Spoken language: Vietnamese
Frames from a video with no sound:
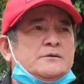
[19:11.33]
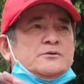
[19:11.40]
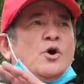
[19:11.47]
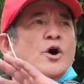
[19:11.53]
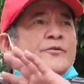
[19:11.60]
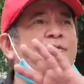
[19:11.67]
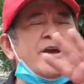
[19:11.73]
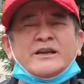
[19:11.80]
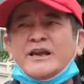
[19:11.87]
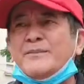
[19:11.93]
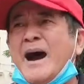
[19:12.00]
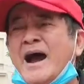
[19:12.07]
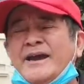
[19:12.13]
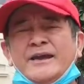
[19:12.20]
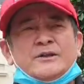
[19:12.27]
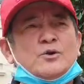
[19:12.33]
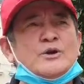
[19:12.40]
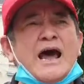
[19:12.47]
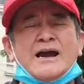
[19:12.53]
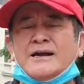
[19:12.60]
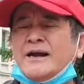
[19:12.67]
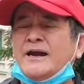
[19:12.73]
tôi viết cái bài ấy, tôi
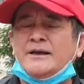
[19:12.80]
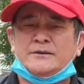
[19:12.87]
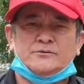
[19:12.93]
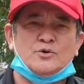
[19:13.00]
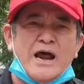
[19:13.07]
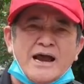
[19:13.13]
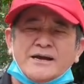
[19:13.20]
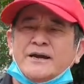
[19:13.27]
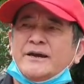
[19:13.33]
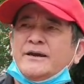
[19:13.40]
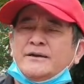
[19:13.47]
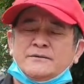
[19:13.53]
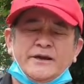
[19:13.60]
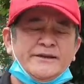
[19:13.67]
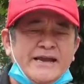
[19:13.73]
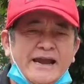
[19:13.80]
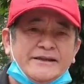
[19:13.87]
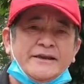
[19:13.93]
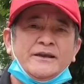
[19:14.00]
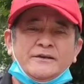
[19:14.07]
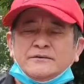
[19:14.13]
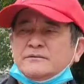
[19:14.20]
đăng đấy tôi đăng đấy hình
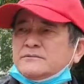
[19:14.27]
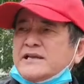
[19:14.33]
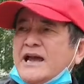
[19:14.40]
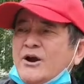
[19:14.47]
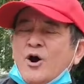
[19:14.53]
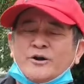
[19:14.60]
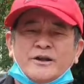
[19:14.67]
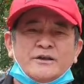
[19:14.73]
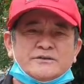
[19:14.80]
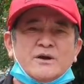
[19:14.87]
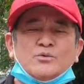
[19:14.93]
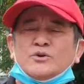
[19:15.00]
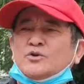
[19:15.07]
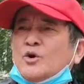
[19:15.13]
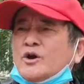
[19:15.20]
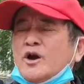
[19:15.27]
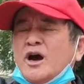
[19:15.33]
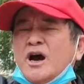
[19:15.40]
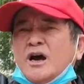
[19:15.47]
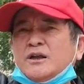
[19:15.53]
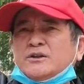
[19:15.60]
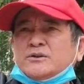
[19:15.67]
ảnh ấy sài gòn đấy xong rồi tôi
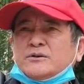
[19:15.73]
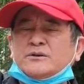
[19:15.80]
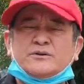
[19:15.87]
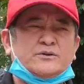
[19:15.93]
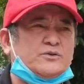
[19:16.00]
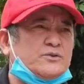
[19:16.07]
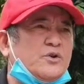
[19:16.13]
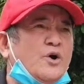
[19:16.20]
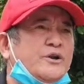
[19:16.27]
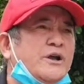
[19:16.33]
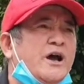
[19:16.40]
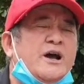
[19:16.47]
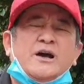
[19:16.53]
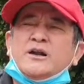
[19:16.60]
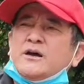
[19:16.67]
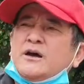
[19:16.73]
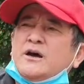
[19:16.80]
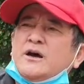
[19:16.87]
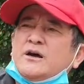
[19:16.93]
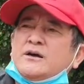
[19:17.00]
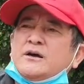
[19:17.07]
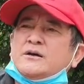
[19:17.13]
ờ, tôi
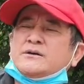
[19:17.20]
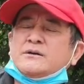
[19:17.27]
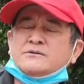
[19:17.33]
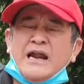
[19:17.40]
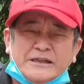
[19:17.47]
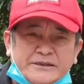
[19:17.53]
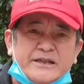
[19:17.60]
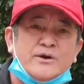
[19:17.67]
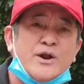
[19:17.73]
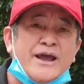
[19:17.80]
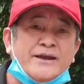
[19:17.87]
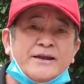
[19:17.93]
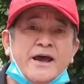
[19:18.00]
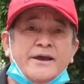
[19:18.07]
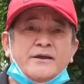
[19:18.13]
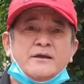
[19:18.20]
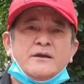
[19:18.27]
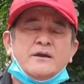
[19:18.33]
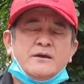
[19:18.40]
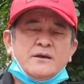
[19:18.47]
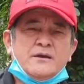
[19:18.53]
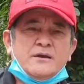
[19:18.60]
ờ, đặt tiêu đề lại
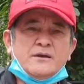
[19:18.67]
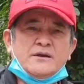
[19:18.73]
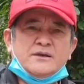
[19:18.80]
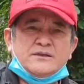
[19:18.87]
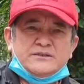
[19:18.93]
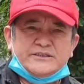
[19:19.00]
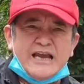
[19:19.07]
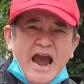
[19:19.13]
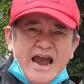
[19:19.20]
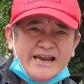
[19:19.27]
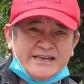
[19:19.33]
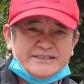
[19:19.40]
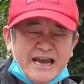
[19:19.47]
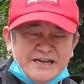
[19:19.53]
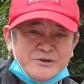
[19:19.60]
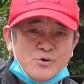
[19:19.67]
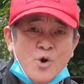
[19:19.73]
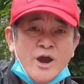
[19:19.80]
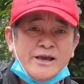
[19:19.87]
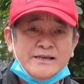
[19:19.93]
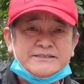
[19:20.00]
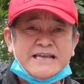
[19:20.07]
trại chăn
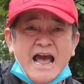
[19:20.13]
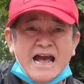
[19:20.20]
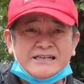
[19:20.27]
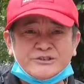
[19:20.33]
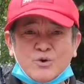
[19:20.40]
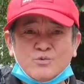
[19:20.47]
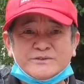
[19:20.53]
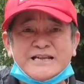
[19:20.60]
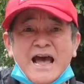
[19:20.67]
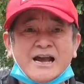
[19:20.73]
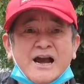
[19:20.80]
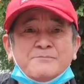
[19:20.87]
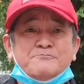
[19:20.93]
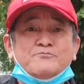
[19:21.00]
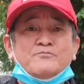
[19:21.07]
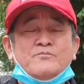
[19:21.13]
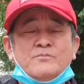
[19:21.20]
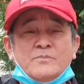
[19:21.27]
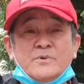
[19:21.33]
nuôi gia súc gia cầm